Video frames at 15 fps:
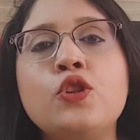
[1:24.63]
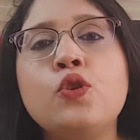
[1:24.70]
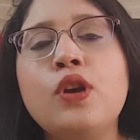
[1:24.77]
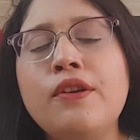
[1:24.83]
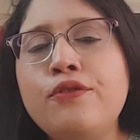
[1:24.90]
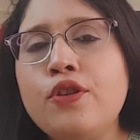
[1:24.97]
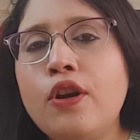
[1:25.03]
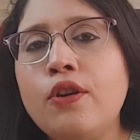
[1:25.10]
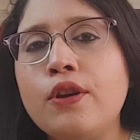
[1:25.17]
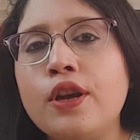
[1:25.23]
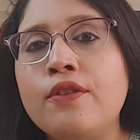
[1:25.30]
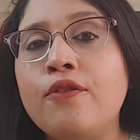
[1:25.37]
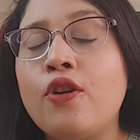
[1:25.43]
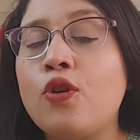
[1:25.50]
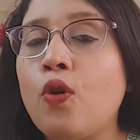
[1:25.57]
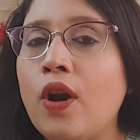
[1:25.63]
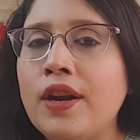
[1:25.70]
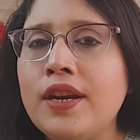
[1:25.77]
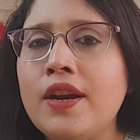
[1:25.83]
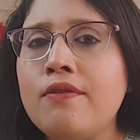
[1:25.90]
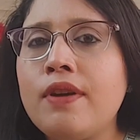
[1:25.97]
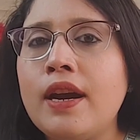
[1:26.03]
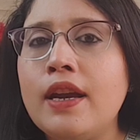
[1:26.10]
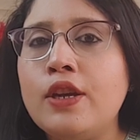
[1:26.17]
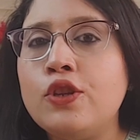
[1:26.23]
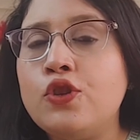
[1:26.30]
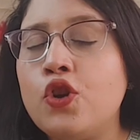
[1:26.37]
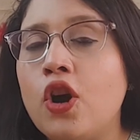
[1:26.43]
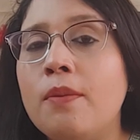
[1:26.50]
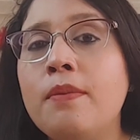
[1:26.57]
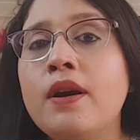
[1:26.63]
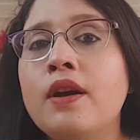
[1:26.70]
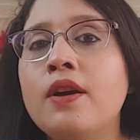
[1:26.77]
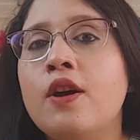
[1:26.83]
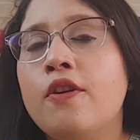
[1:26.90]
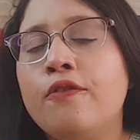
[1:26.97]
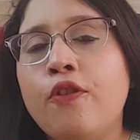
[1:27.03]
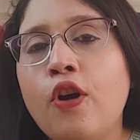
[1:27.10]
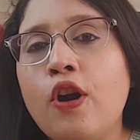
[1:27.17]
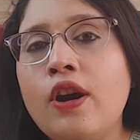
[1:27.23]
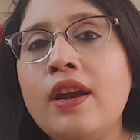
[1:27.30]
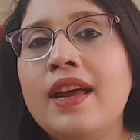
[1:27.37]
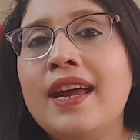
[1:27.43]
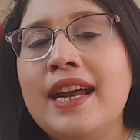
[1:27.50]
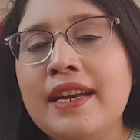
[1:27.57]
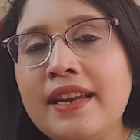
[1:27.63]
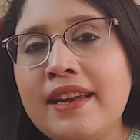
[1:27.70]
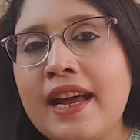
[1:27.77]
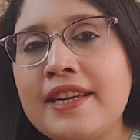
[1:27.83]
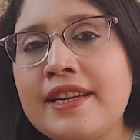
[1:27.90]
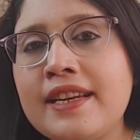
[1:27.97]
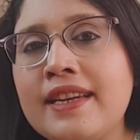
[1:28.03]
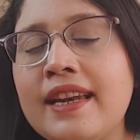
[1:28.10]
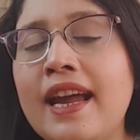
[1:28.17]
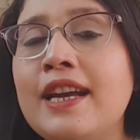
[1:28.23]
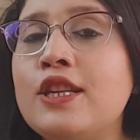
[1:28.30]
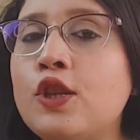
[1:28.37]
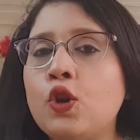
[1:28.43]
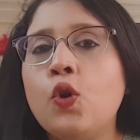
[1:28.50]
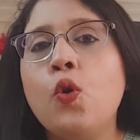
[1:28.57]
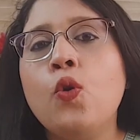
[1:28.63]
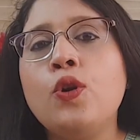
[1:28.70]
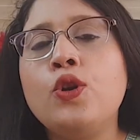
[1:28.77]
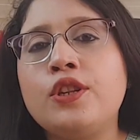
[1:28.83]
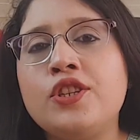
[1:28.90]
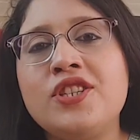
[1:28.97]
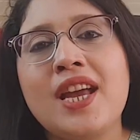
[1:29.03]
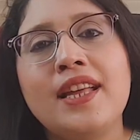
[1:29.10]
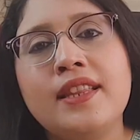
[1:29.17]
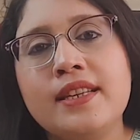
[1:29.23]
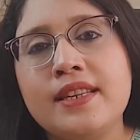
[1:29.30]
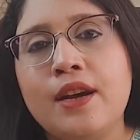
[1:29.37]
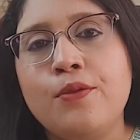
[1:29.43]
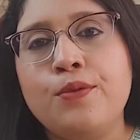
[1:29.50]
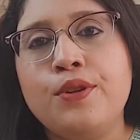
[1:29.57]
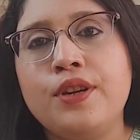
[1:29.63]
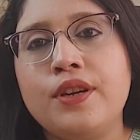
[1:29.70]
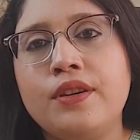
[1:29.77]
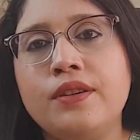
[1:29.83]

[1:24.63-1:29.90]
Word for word: सो इफ़ यू आर लुकिंग फॉर कॉन्टेंट राइटिंग जॉब फॉर इंटरनेशनल क्लाइंट्स गो चेक दिस आउट